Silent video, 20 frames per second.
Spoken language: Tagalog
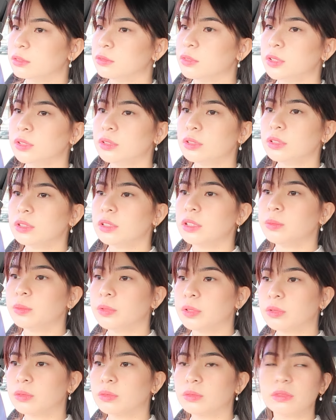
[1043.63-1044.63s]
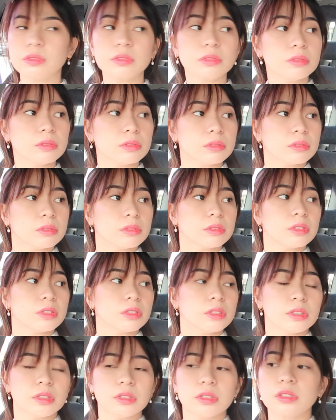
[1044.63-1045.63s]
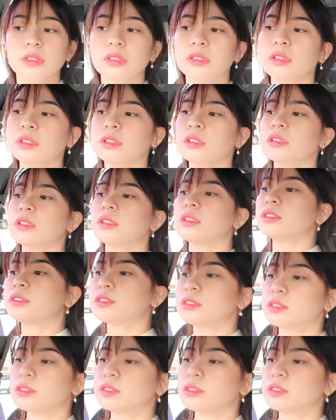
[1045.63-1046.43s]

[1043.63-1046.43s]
1.30 ba yun? Yeah.